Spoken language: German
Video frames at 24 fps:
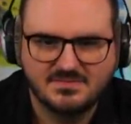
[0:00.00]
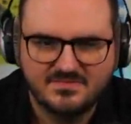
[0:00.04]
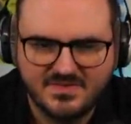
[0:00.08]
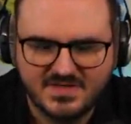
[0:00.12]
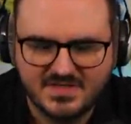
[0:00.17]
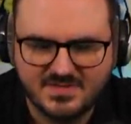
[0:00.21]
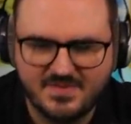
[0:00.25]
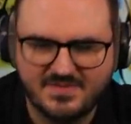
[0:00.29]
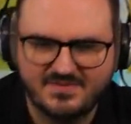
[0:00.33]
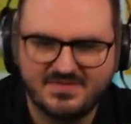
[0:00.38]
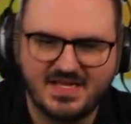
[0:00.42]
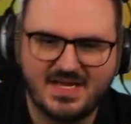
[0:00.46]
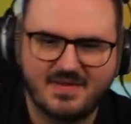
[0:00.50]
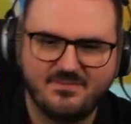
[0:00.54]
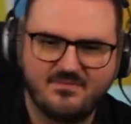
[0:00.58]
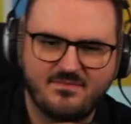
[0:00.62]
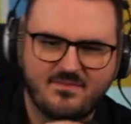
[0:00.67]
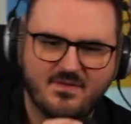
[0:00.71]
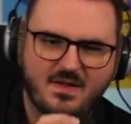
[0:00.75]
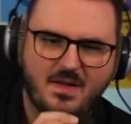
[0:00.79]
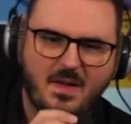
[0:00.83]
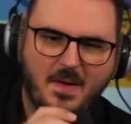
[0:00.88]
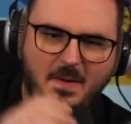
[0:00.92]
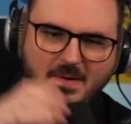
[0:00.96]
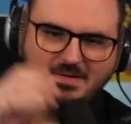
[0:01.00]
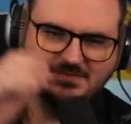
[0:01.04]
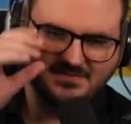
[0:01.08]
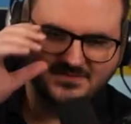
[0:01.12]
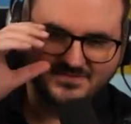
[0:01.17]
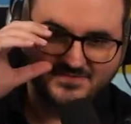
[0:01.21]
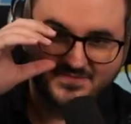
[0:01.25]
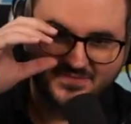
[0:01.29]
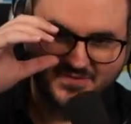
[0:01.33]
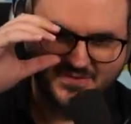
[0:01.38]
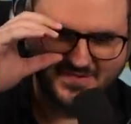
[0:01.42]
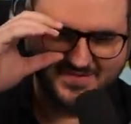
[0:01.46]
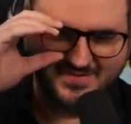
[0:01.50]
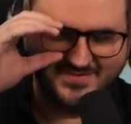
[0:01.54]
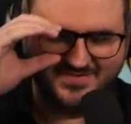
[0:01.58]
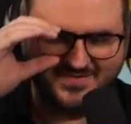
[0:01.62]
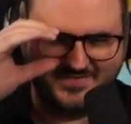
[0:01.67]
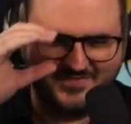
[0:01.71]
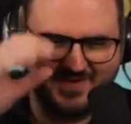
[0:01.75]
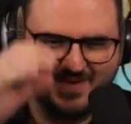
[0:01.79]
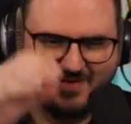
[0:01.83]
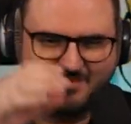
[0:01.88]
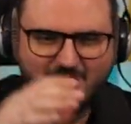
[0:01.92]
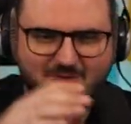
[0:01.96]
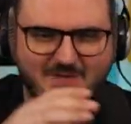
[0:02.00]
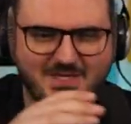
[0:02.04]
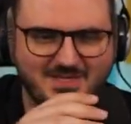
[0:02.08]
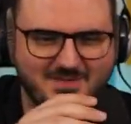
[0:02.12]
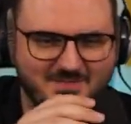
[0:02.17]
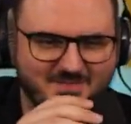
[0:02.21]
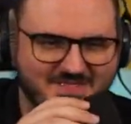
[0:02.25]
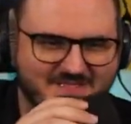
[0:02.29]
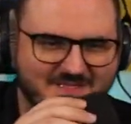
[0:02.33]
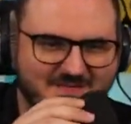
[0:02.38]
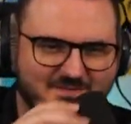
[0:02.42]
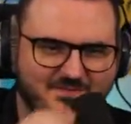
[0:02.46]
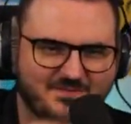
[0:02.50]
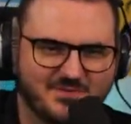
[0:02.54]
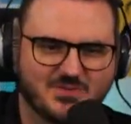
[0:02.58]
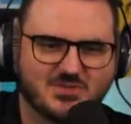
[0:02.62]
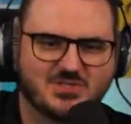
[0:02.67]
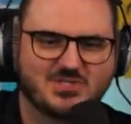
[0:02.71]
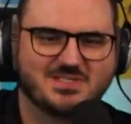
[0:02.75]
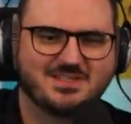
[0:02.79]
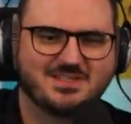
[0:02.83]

Fusch am Bau. wir haben wirklich ein bisschen Fusch. Oh, mir